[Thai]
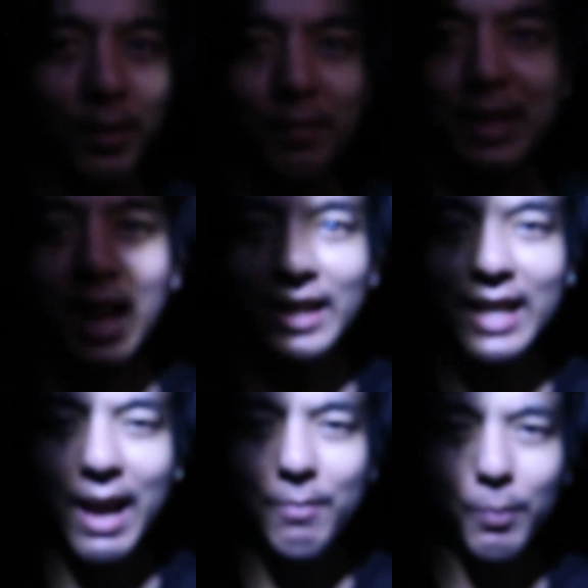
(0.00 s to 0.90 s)
ก็ไม่อยากจะ
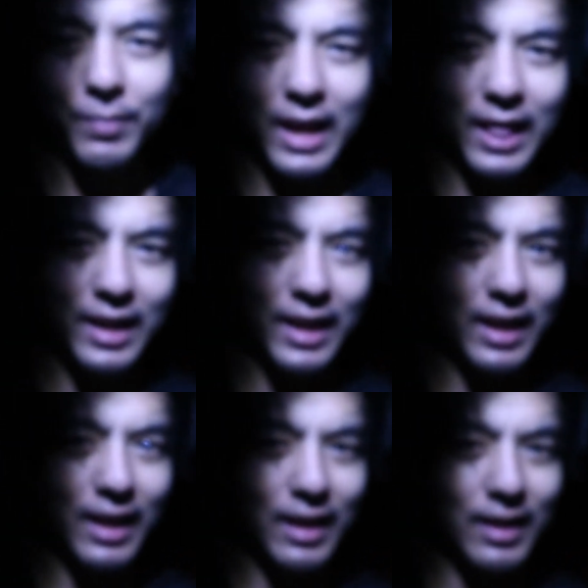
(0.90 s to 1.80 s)
ย้ายมุมเต็นท์แล้วนะ
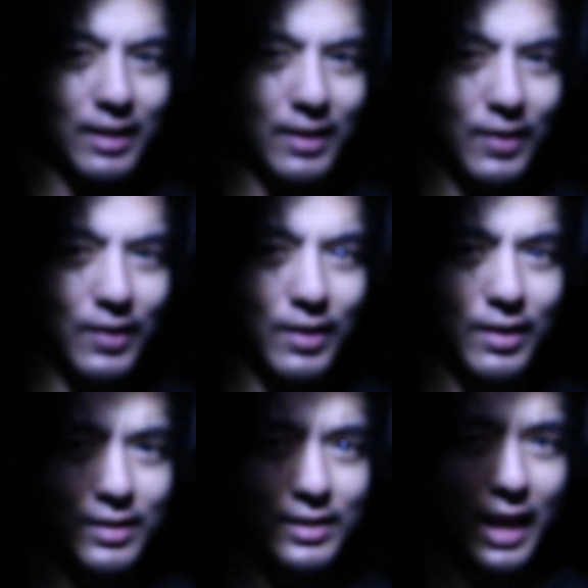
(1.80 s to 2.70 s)
ฮะก็
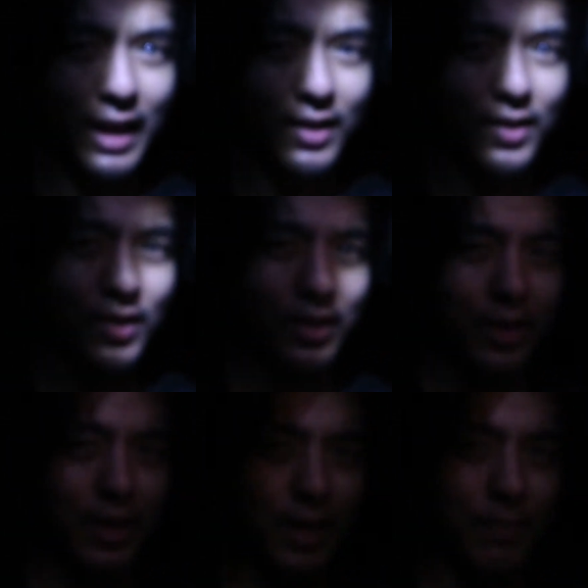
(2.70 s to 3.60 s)
แสงก็น้อยด้ว
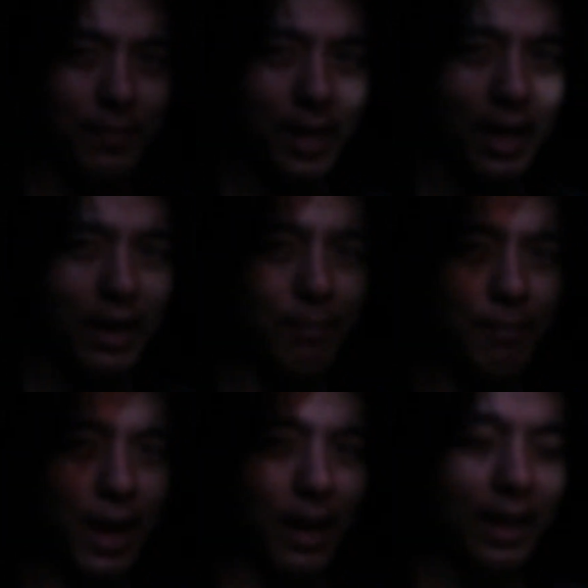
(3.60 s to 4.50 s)
ยนะครับ ถ่าย
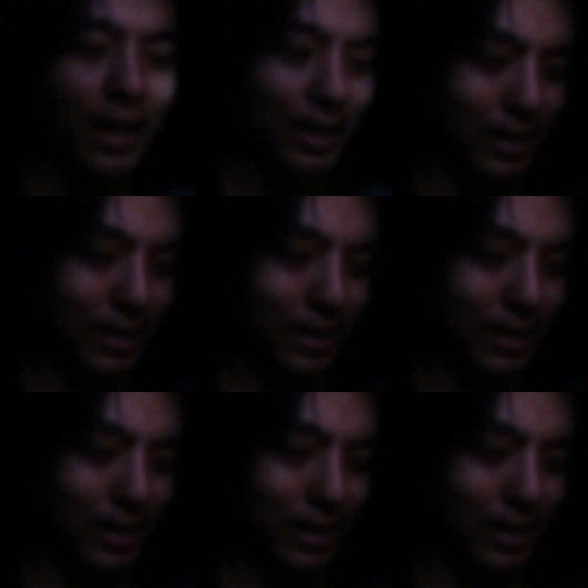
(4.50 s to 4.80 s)
ลำบากแล้ว